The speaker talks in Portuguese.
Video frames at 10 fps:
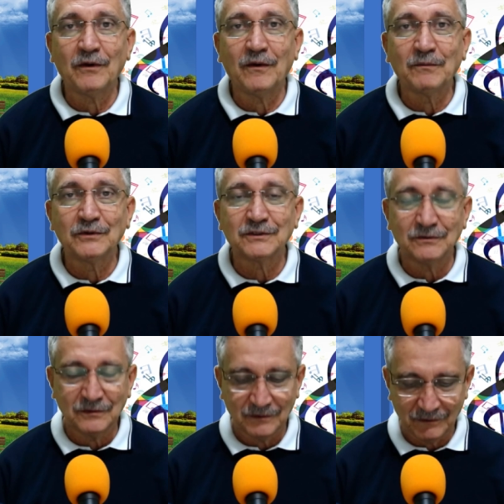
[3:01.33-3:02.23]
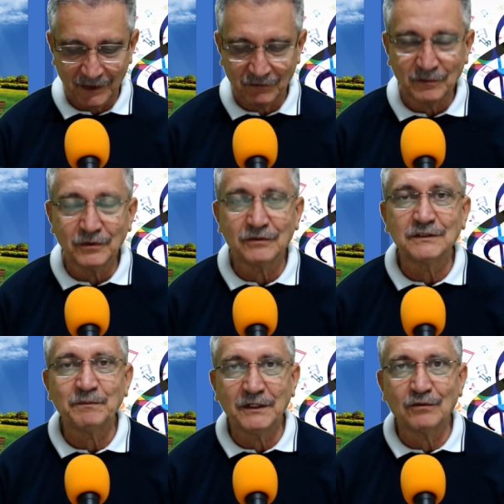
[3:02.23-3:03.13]
uma, um livro muito
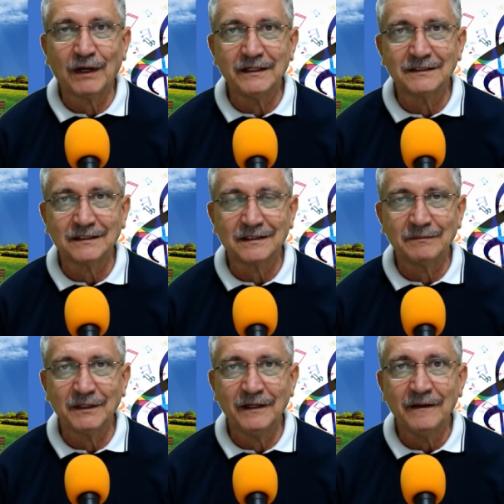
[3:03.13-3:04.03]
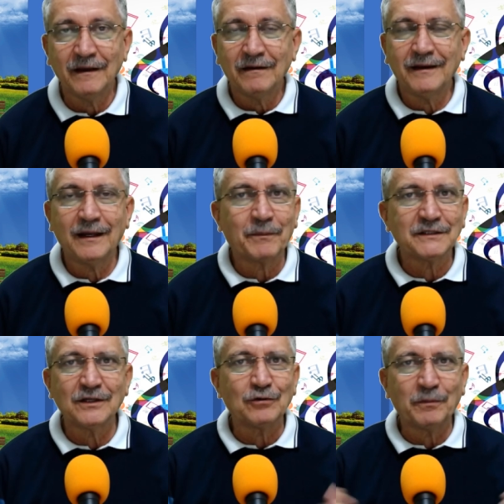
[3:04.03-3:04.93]
espiritualista também. E ele
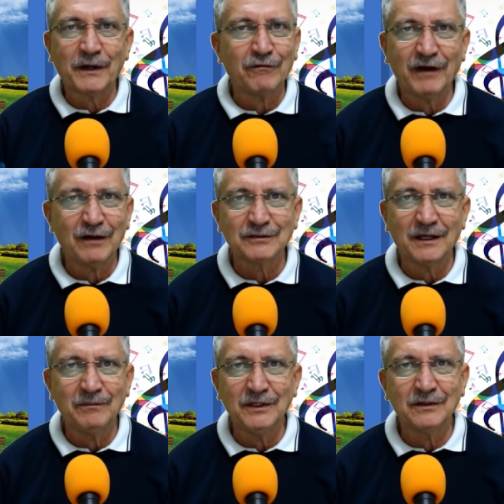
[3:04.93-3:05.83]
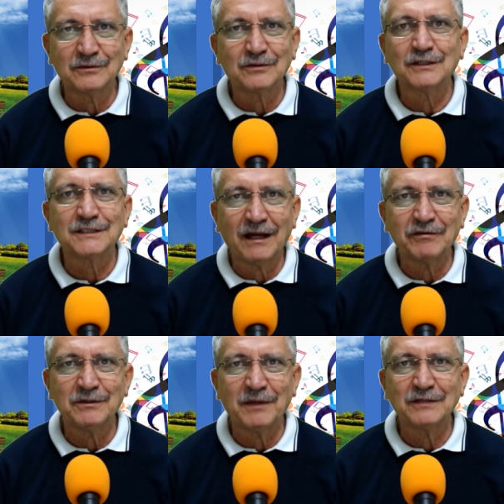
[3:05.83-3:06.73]
apresentou para vários amigos,
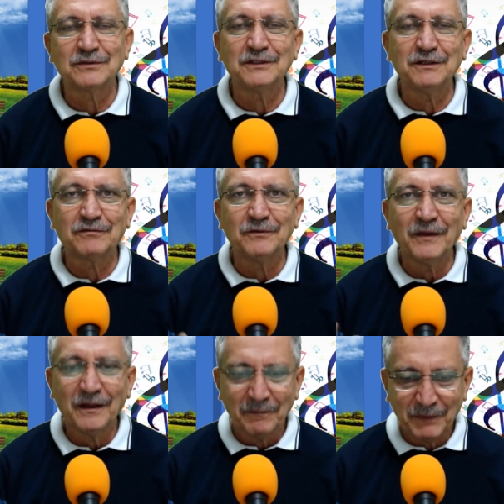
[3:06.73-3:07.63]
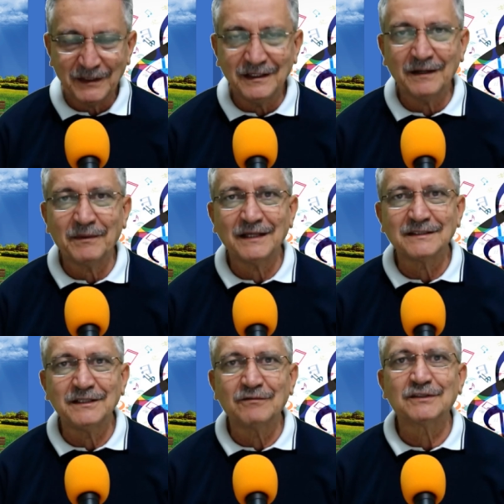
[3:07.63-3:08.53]
gostava demais do livro, pedia mais
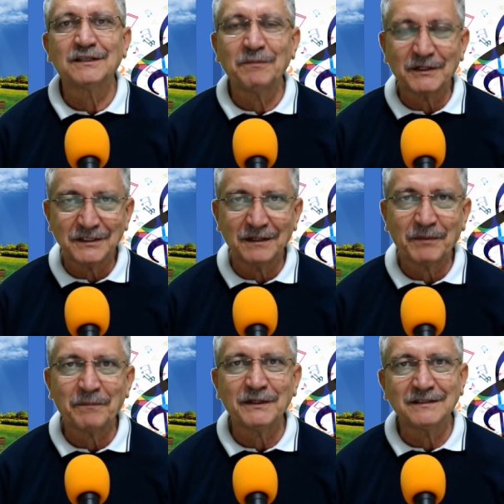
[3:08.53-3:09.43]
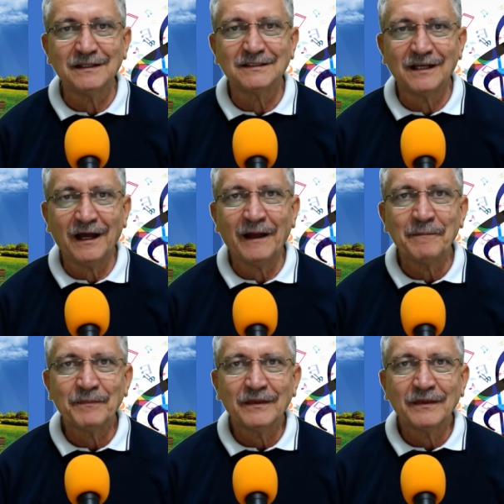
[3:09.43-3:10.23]
livros assim, para presentear.